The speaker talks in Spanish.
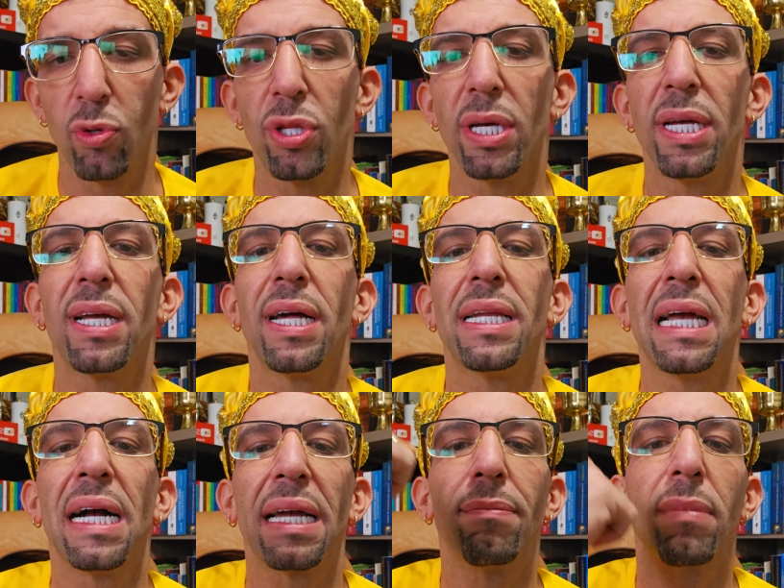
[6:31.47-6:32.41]
ustedes
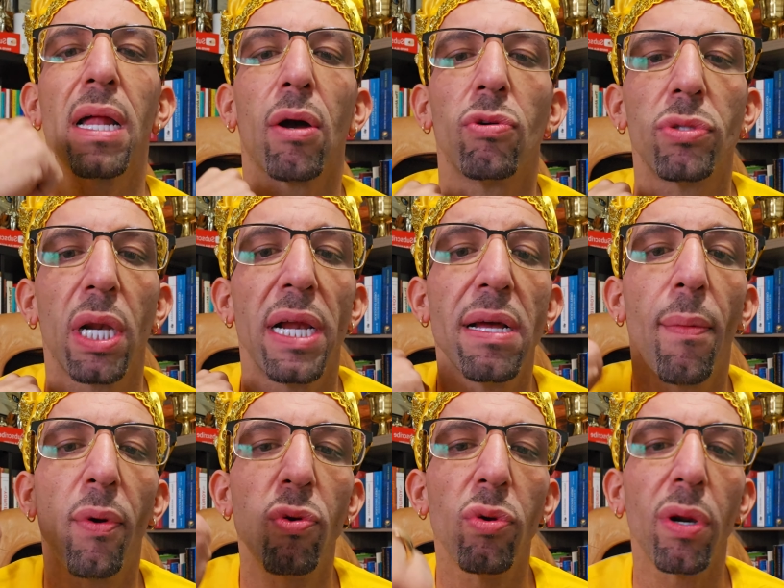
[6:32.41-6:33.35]
querían irme a la contraria
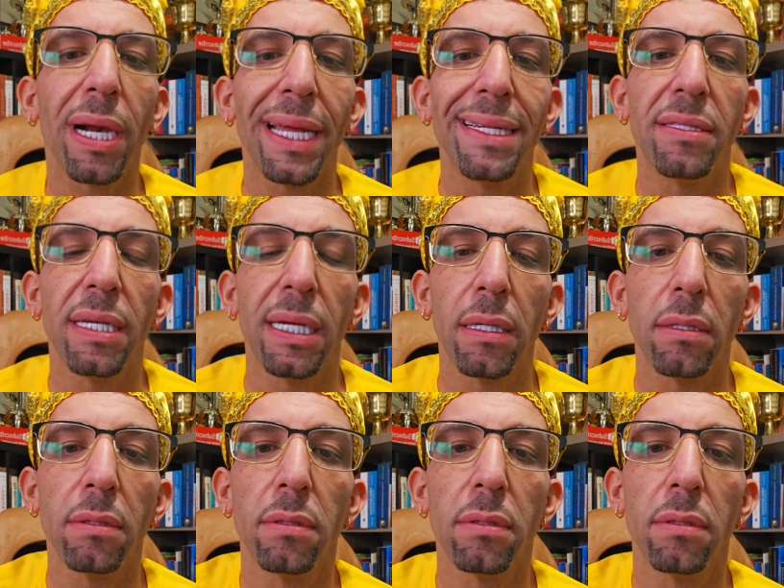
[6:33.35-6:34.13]
por un rating,